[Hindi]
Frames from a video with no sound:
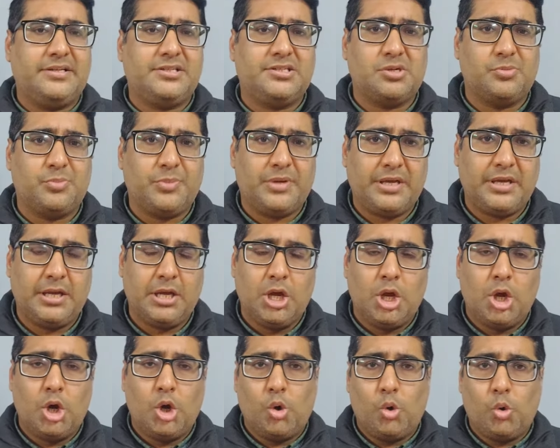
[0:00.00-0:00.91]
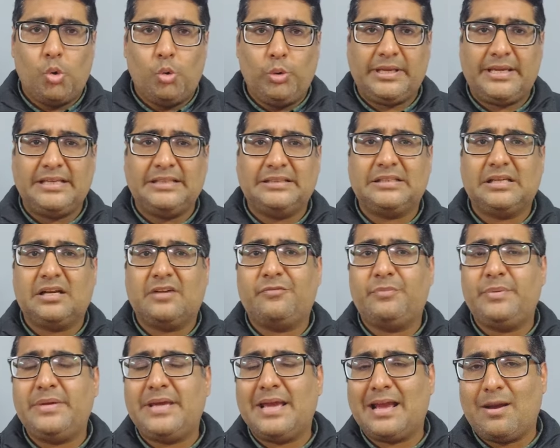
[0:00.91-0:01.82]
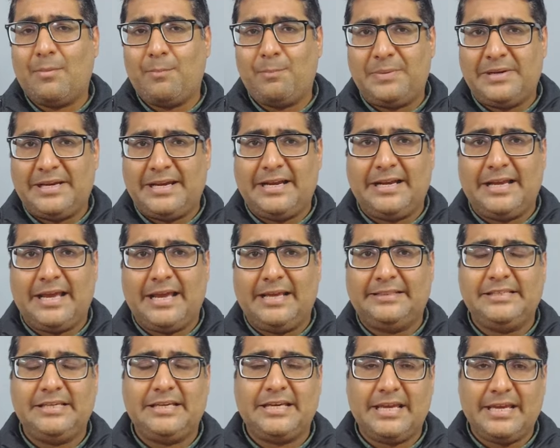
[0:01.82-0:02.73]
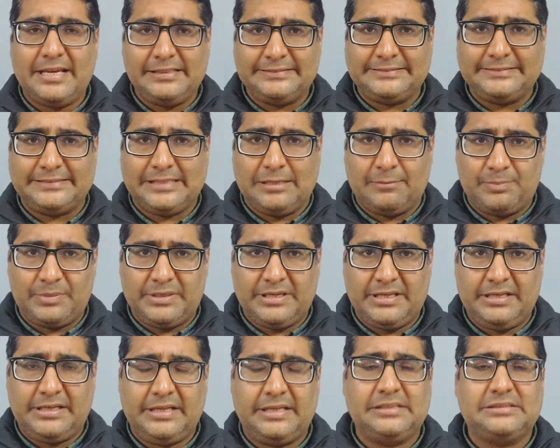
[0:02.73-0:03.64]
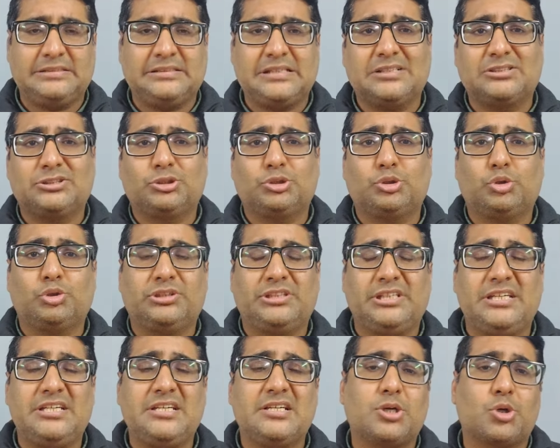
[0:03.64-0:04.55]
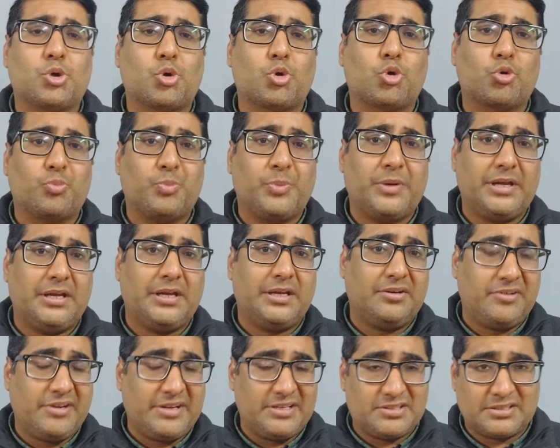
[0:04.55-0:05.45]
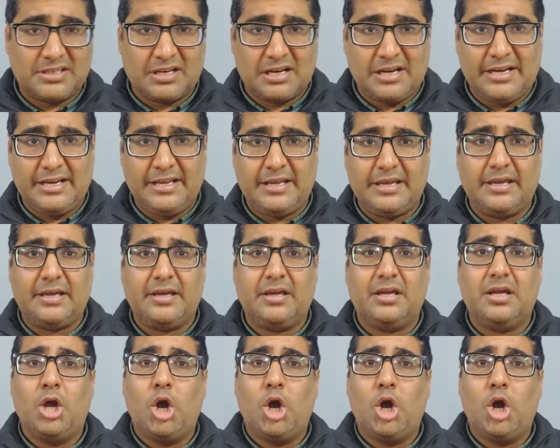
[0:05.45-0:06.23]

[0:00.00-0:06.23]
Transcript: रीजन में उनकी तरफ भी एक कंप्लेंट आई थी कि इस कंपनी ने 703 करोड़ रुपए रेस कर लिए